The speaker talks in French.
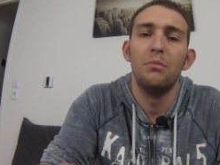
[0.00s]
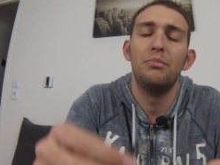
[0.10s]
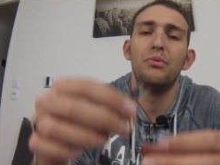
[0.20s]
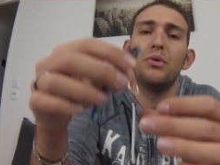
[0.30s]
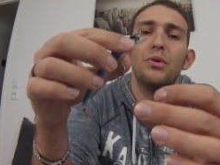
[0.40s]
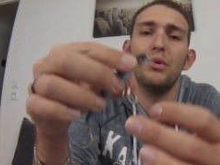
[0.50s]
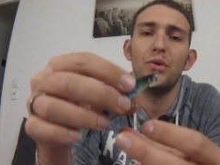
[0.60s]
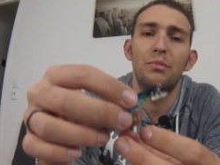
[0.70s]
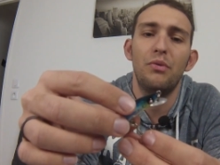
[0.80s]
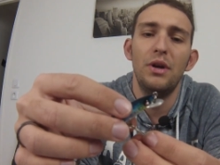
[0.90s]
pour,
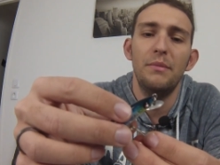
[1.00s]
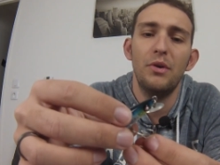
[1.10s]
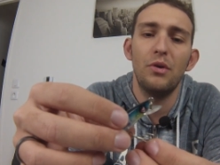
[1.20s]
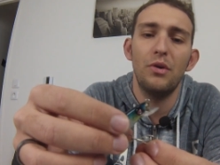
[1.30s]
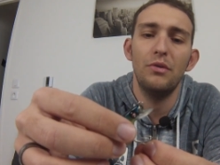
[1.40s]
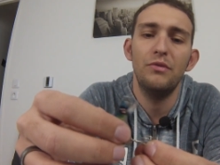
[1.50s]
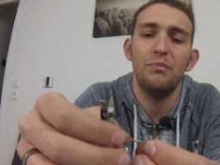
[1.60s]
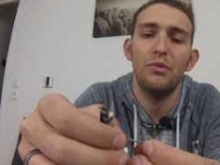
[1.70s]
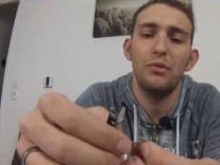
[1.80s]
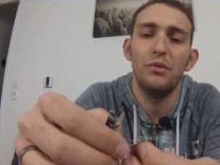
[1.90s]
euh, pour la mangrove
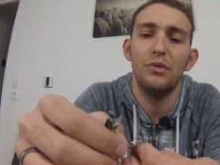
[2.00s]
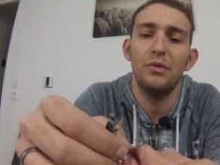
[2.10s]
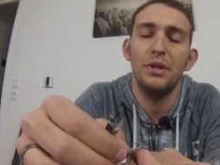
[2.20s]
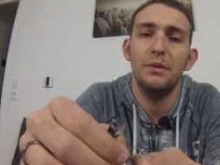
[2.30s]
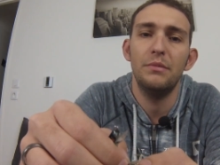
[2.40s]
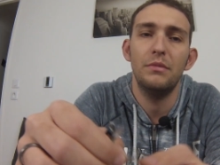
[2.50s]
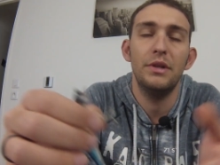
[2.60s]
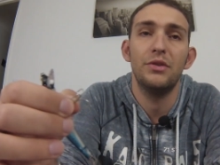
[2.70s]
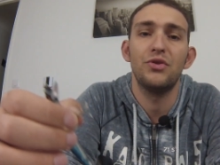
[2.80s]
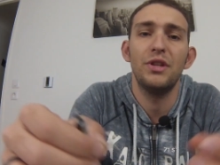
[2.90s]
pour, euh,
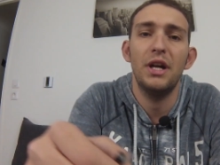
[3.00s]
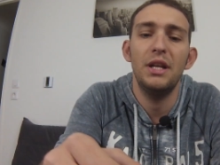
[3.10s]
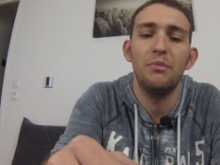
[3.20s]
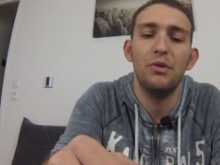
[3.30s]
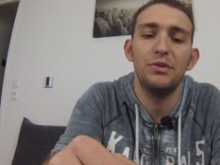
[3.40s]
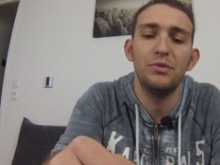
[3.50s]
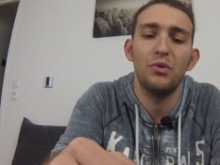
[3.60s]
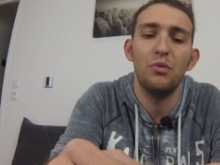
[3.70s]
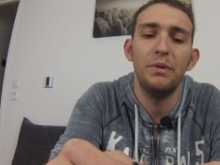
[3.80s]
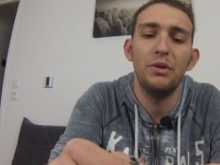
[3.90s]
et en général les poissons
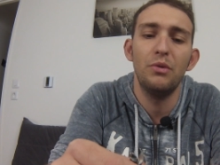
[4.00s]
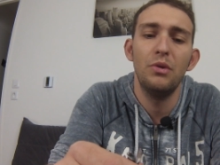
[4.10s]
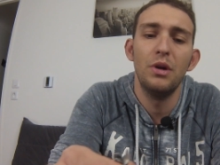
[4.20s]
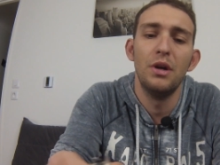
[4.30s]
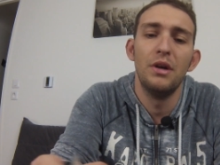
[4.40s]
tropicaux,